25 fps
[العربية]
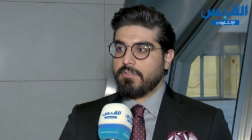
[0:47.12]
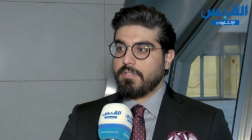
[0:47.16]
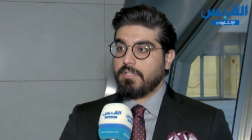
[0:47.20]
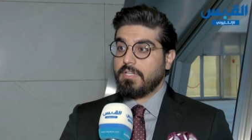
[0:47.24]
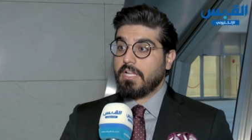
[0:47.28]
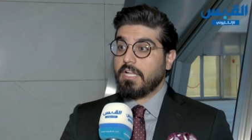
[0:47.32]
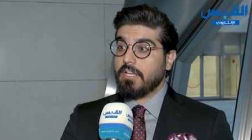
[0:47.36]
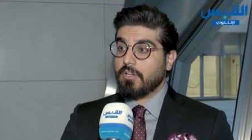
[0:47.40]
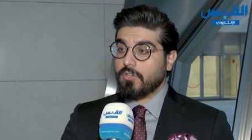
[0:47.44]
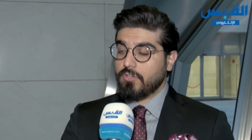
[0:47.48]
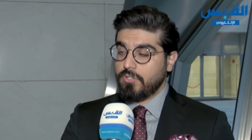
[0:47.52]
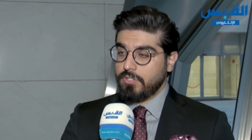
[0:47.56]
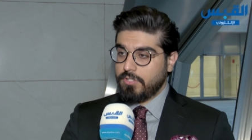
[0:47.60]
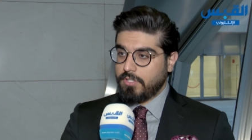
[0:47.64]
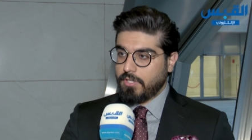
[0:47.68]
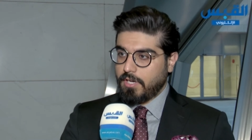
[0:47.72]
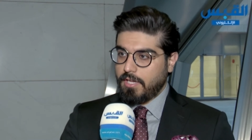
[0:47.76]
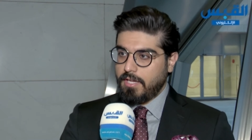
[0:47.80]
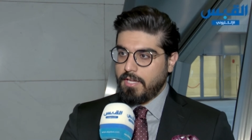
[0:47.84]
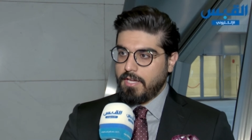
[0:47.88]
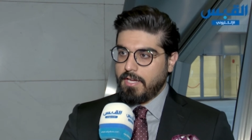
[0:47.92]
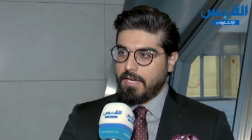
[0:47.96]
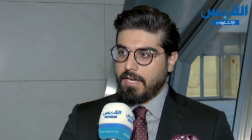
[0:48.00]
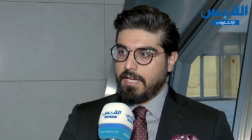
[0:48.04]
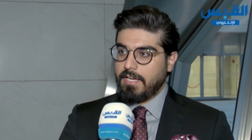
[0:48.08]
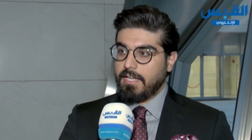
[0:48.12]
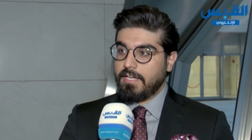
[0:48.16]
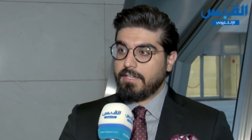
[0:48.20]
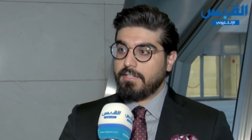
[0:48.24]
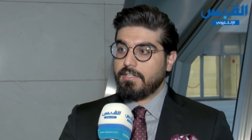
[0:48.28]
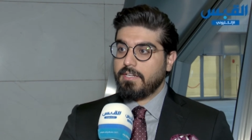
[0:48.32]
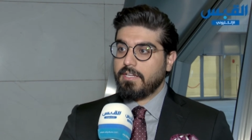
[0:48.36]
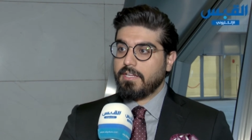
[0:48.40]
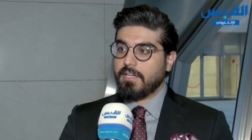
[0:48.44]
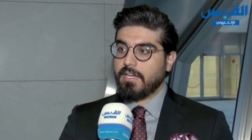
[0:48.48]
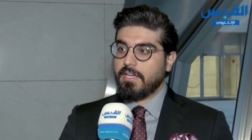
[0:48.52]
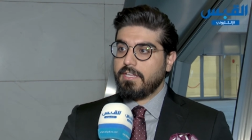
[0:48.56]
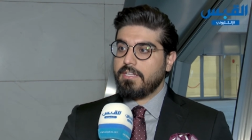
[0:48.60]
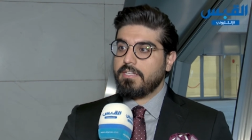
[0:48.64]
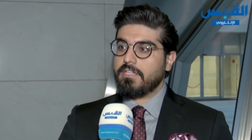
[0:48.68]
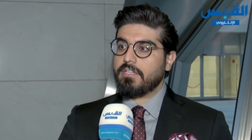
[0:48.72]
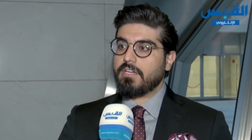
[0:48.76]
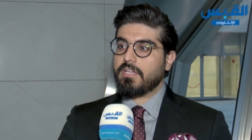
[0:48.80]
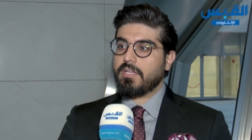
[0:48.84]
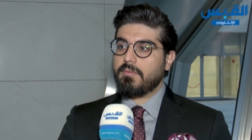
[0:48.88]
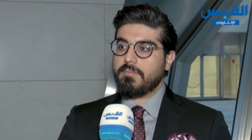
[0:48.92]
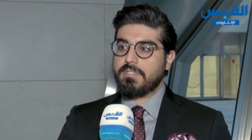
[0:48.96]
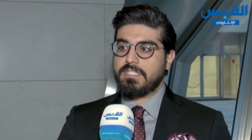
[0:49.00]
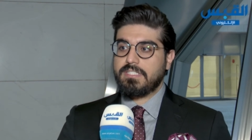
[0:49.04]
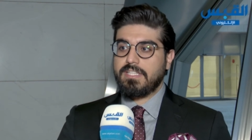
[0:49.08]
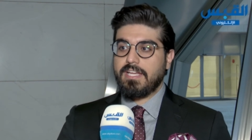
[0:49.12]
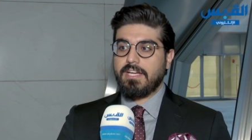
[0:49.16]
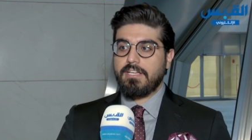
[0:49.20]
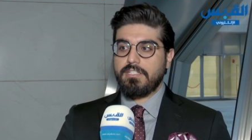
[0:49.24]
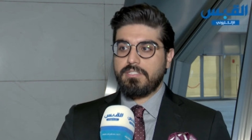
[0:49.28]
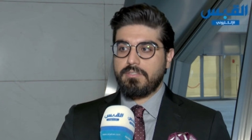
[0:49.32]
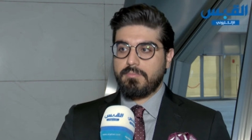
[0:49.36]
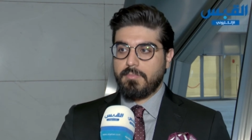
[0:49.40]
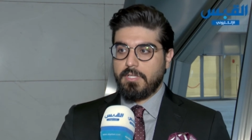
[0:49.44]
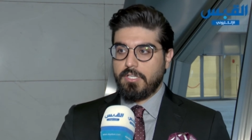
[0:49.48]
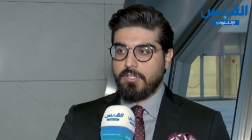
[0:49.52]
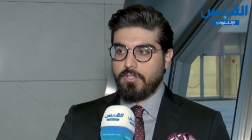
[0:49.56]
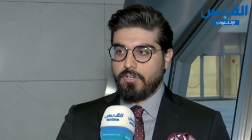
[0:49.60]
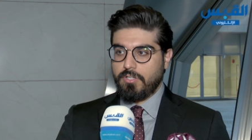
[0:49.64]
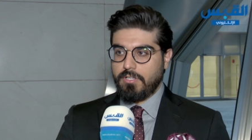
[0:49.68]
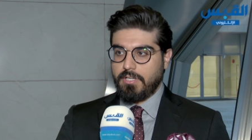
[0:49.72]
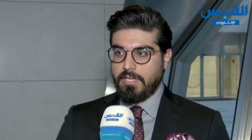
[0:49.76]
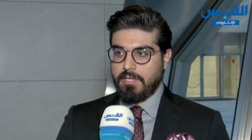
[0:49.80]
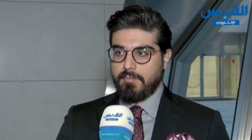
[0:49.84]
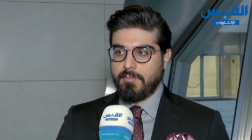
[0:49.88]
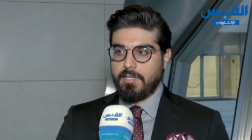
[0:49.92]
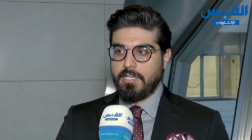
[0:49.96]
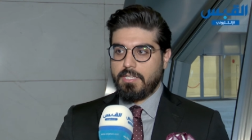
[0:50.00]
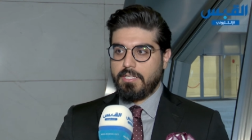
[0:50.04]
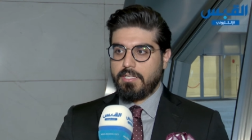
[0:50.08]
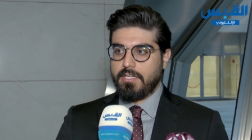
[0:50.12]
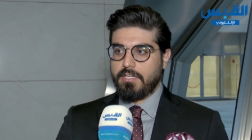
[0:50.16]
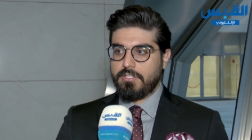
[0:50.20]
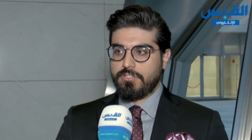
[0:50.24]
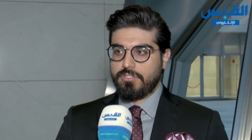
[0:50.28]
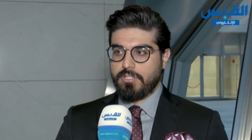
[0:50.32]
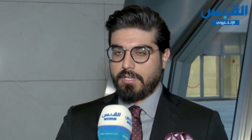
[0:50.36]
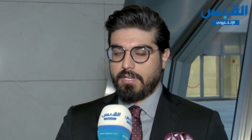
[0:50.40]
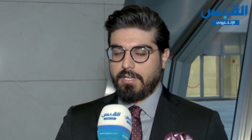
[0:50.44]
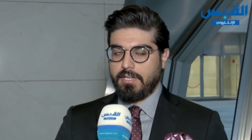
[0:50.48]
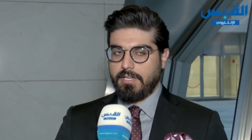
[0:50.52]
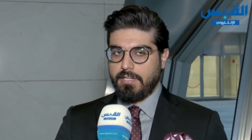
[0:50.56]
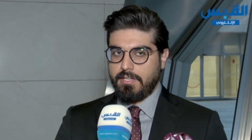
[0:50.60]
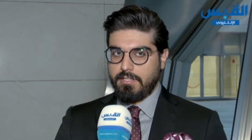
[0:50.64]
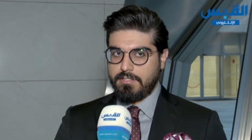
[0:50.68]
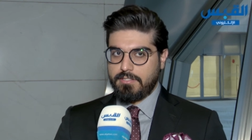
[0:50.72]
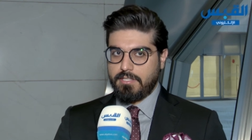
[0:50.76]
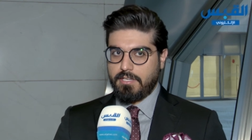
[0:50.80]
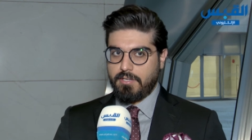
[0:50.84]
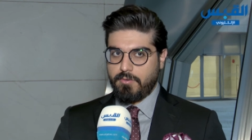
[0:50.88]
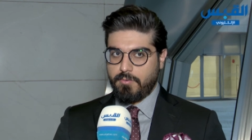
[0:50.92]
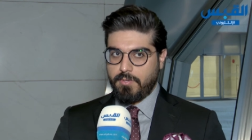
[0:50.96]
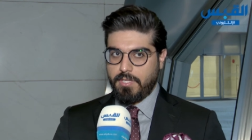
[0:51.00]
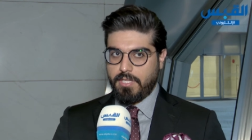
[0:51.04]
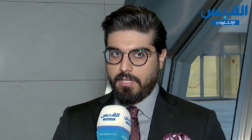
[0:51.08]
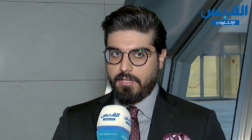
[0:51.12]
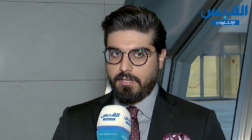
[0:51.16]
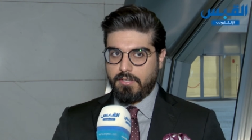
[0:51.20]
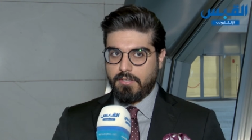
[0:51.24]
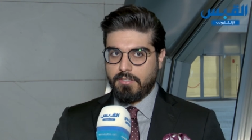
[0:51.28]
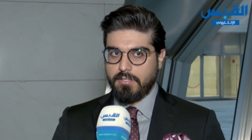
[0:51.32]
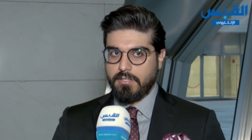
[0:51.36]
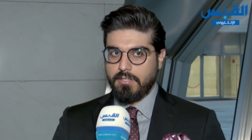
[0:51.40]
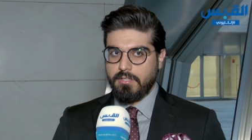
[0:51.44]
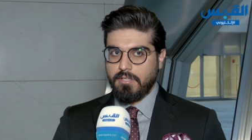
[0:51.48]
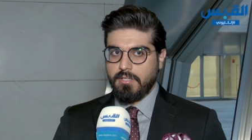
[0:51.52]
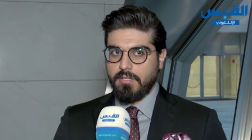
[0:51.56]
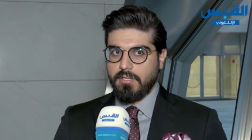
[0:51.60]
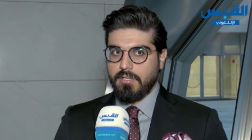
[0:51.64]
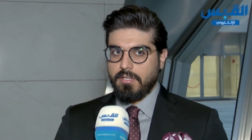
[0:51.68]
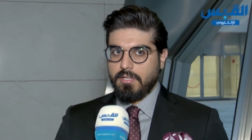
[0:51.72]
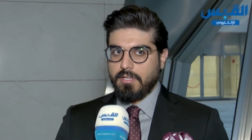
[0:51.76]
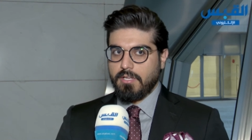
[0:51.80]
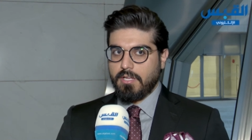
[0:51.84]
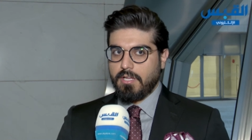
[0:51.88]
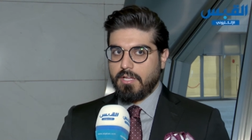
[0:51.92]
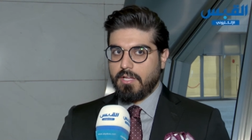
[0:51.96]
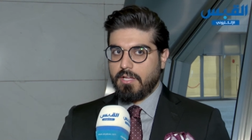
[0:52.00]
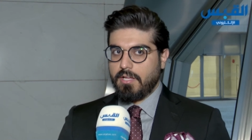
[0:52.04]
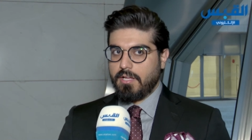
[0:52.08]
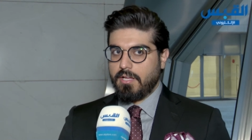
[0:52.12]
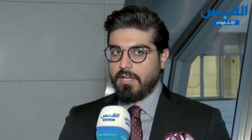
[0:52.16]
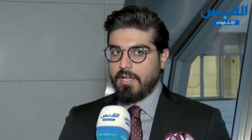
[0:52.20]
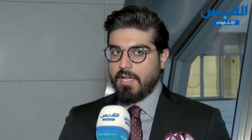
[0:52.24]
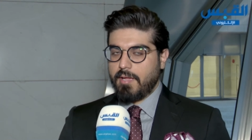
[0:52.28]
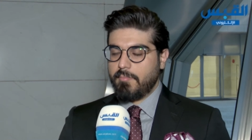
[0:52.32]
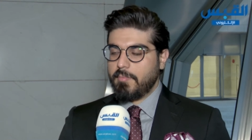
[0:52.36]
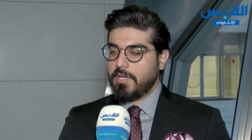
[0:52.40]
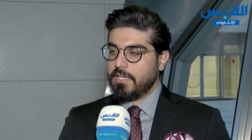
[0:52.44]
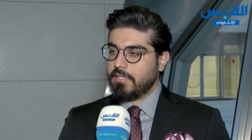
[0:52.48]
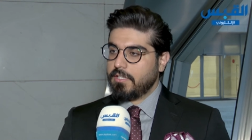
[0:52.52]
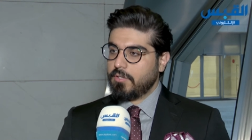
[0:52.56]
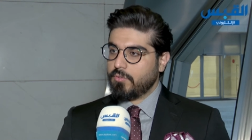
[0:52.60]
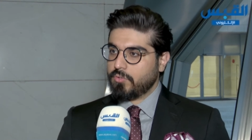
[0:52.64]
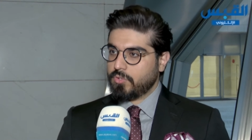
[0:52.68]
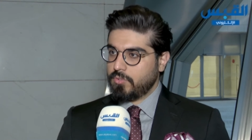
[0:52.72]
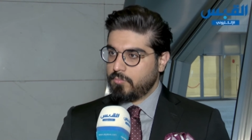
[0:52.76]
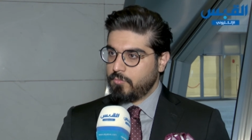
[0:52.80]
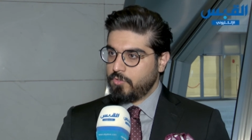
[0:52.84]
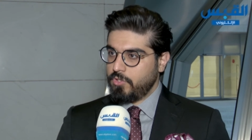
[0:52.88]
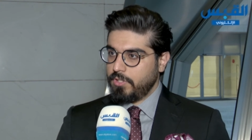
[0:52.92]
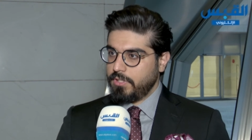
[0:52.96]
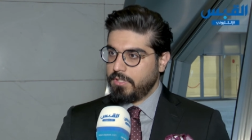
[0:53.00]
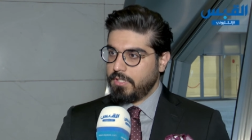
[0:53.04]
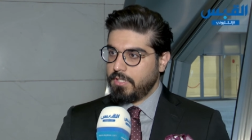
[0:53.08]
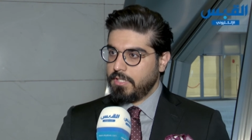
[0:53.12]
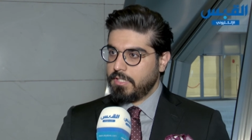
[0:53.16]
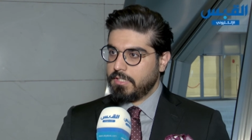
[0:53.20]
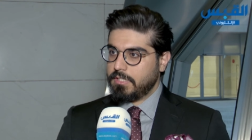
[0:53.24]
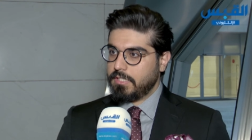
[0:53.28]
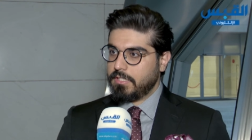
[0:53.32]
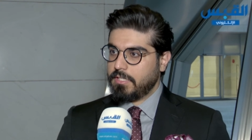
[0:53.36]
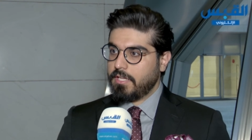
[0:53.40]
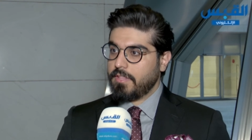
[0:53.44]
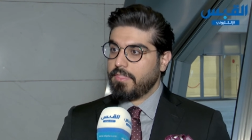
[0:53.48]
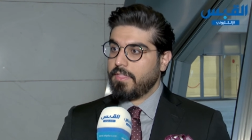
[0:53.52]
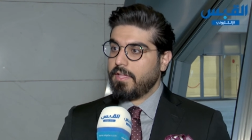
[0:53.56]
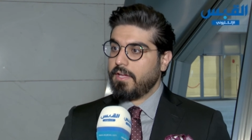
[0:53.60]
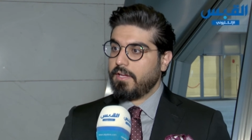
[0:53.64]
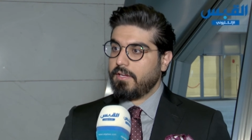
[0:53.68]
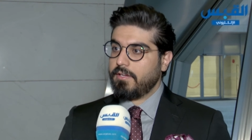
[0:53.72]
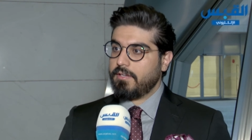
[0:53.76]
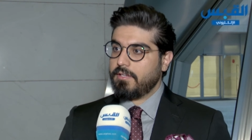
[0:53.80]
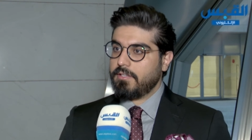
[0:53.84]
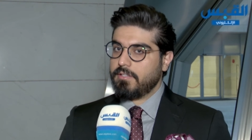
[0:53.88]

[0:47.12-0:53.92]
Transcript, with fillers: له القدرة على أنه يغير 15 مليون عملية جراحية سنويا آه، أملنا وطموحنا أن نضع